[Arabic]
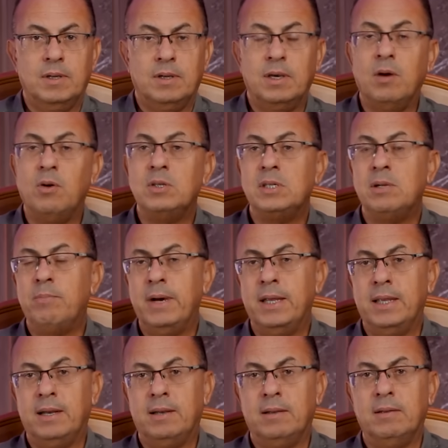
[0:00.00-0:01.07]
جواز
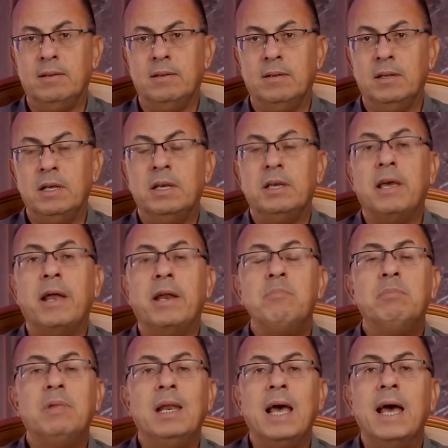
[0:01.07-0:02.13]
البدل
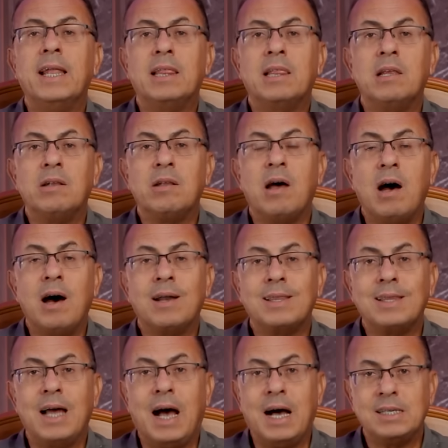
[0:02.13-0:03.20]
جريمة القتل
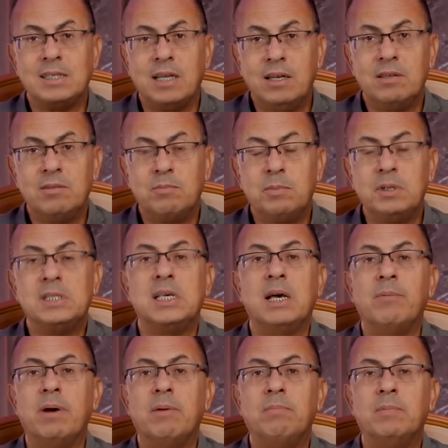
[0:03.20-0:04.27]
النهاردة حصلت
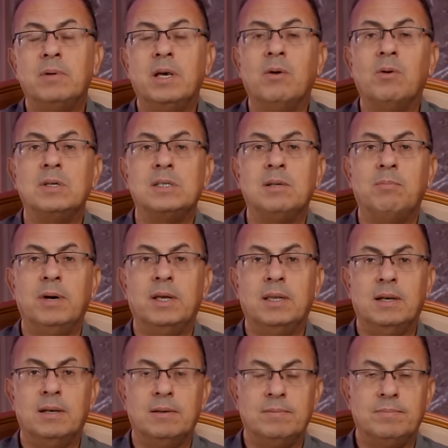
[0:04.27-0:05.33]
بسبب جواز
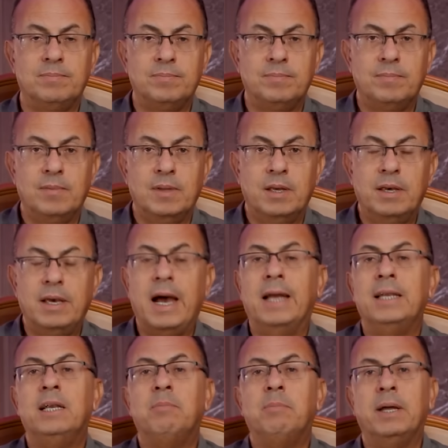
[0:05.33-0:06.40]
البدل
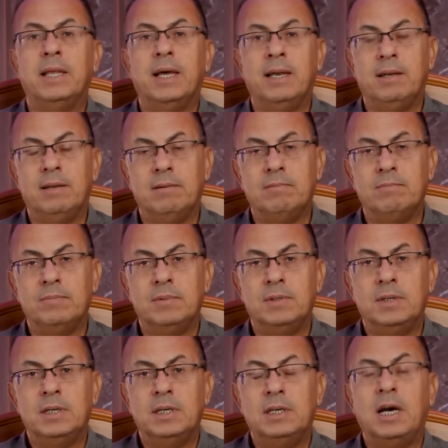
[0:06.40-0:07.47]
يعني إيه البدل
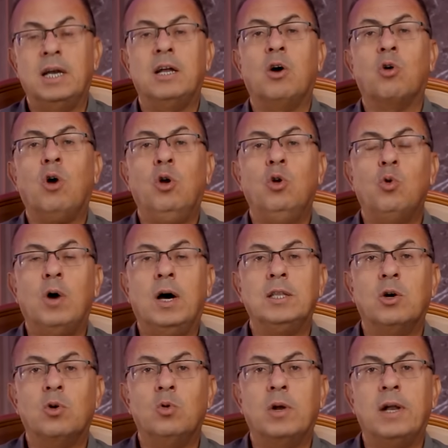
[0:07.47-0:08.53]
يعني اروح
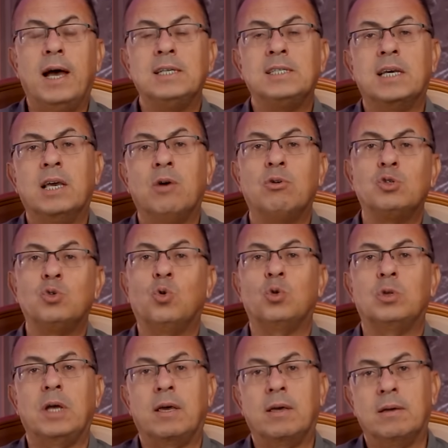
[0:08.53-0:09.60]
لواحد اقول له انا عايز اتجوز
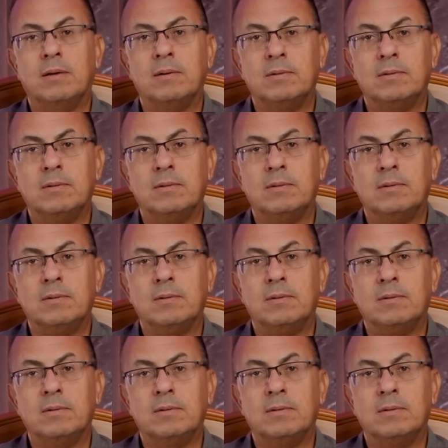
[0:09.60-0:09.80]
اختك